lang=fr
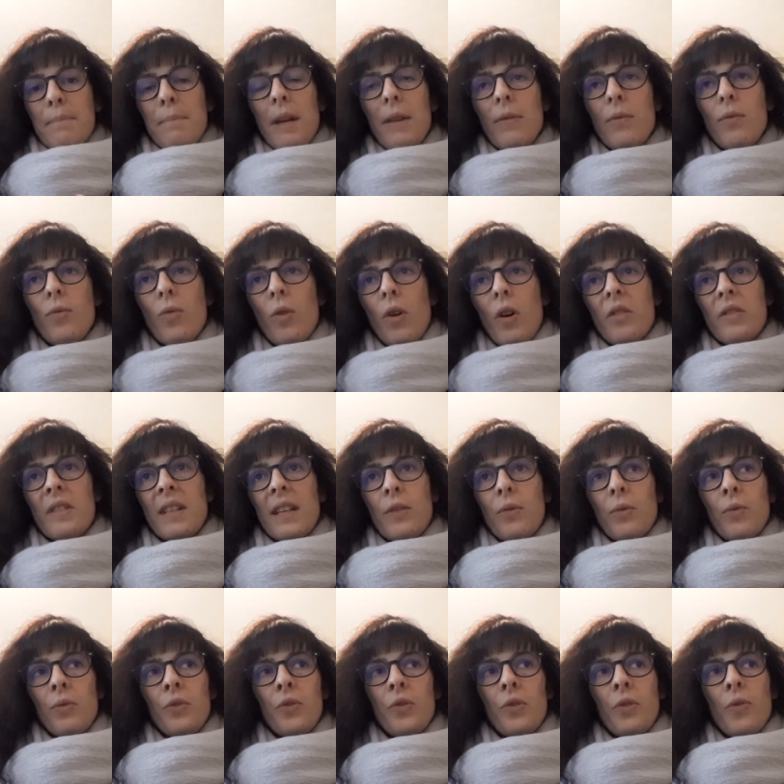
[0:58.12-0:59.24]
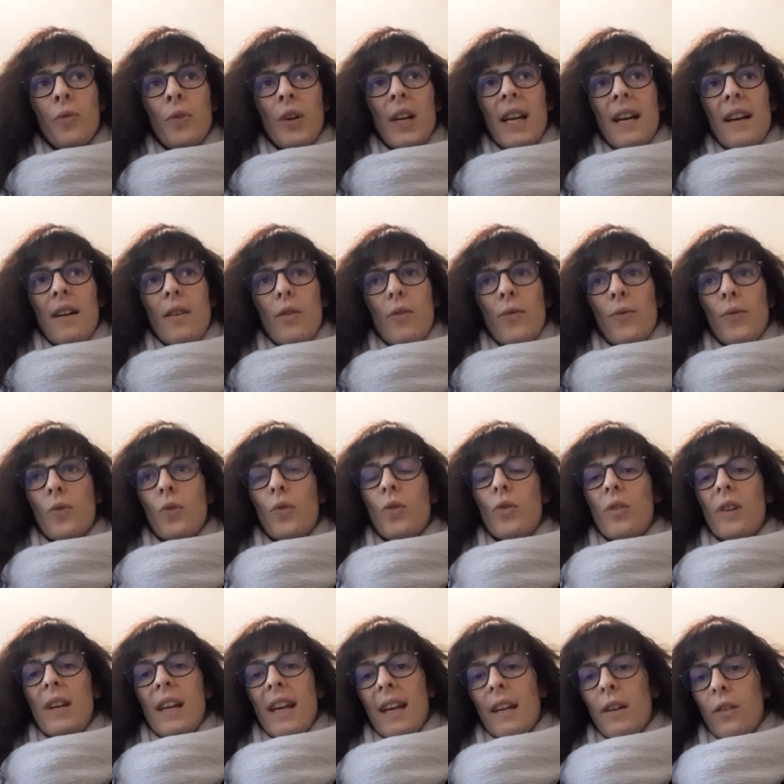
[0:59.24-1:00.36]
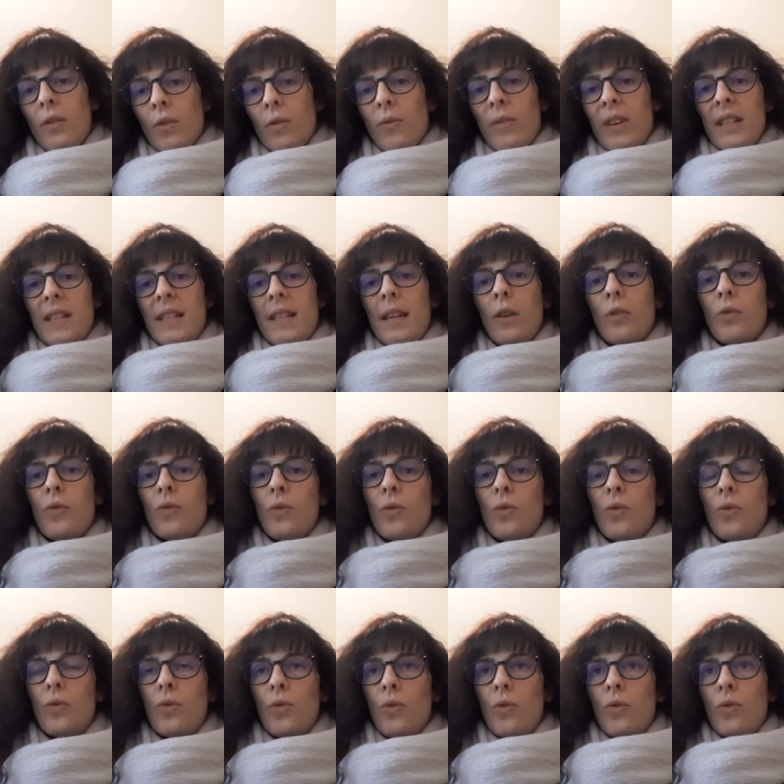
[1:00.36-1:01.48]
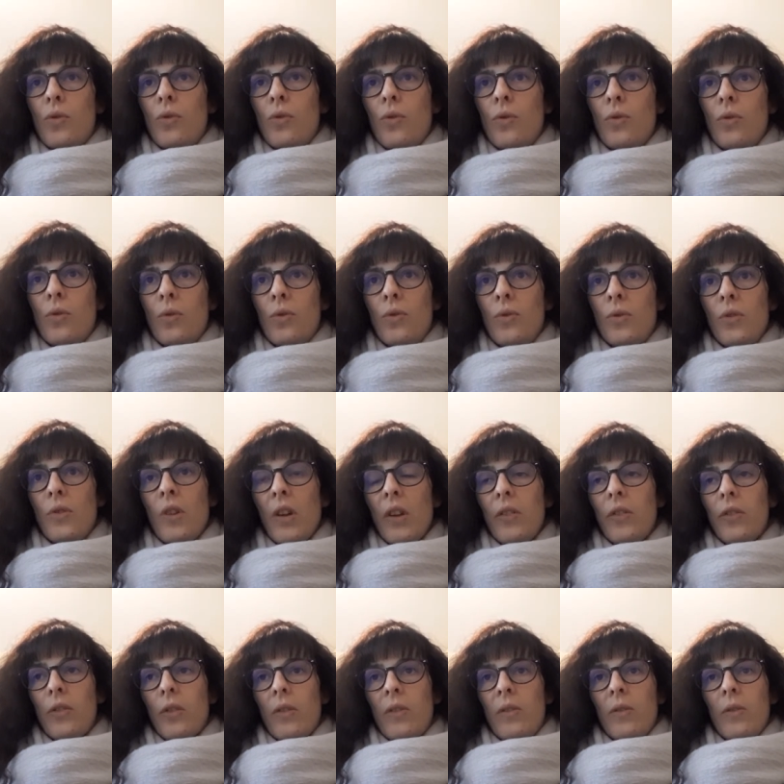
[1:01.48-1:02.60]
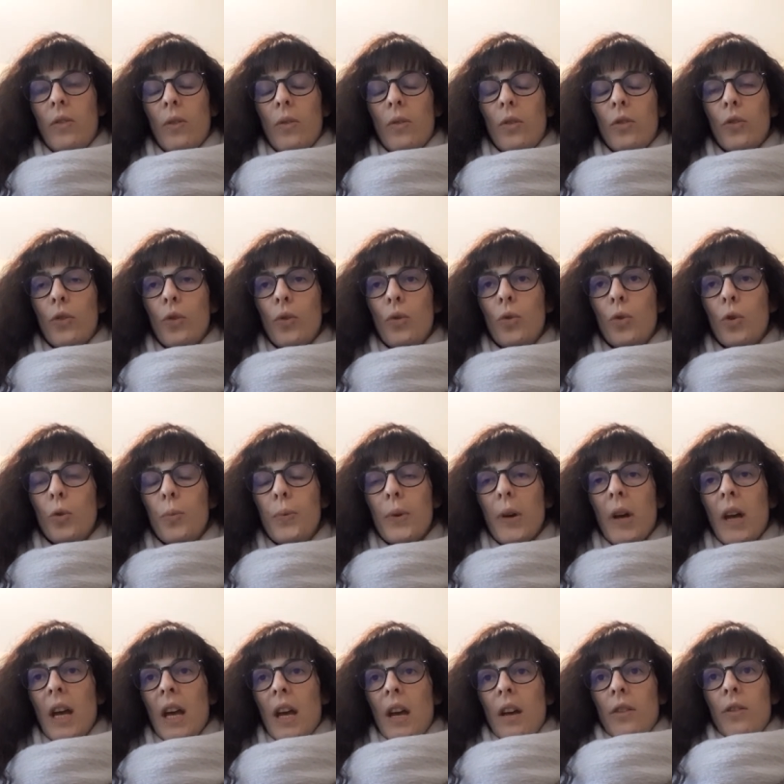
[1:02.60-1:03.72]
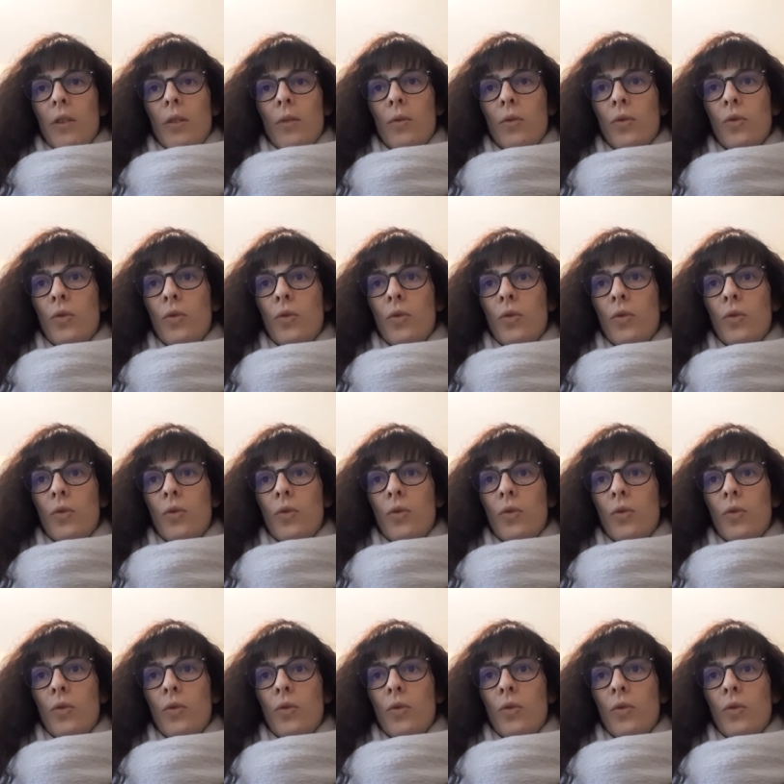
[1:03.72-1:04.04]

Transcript: mais vous vous rendez compte que voilà vos collègues, on va dire de, danse dans, votre groupe, dans